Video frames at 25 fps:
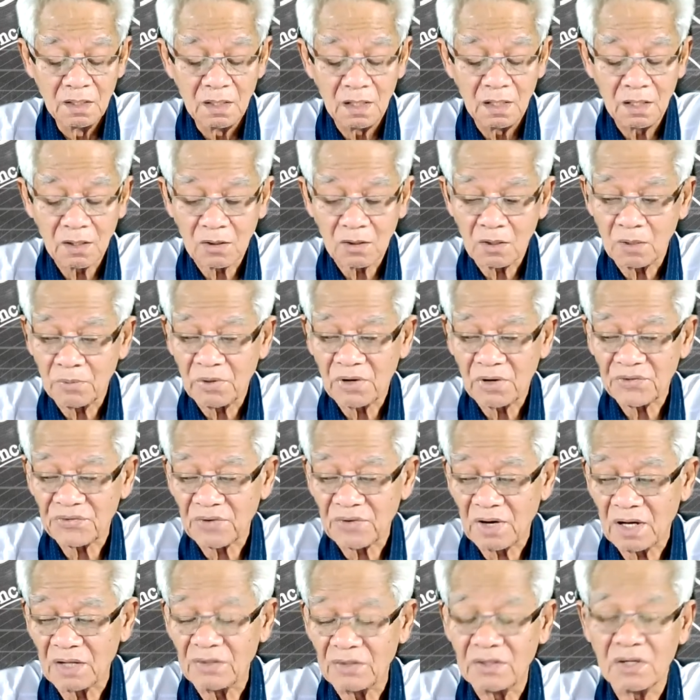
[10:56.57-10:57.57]
แล้วก็ภา
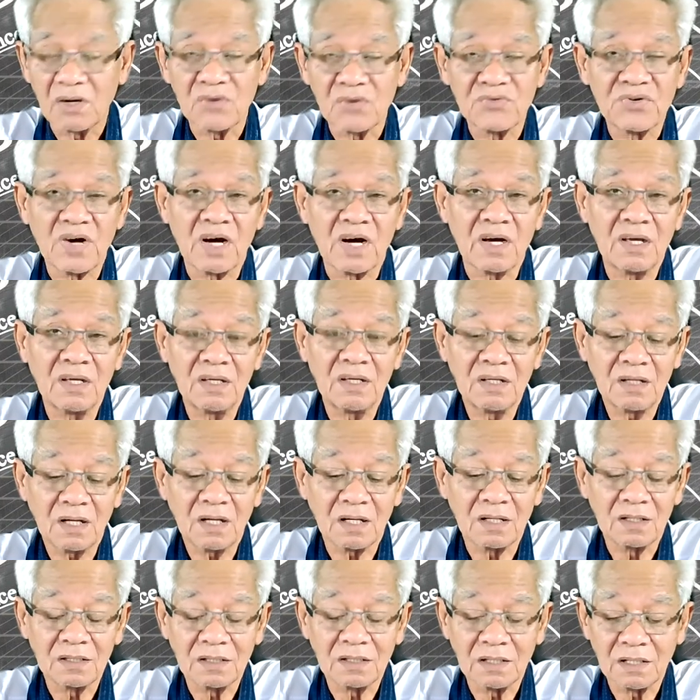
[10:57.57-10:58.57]
ษาที่เขาใช้กั
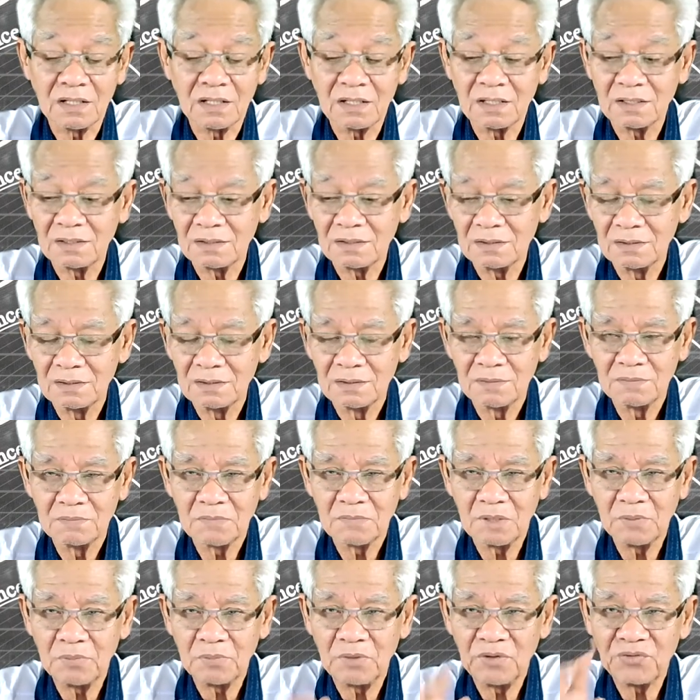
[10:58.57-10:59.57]
นนะฮะ
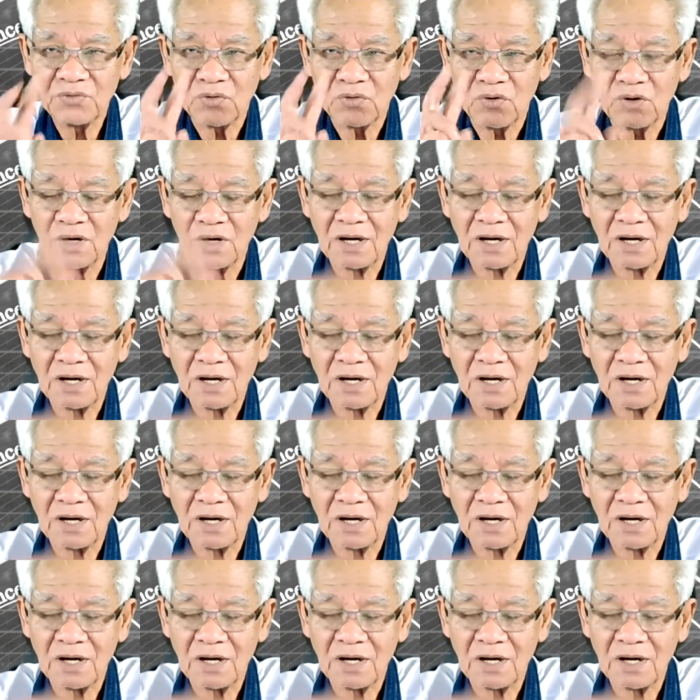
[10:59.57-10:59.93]
มันมีสอง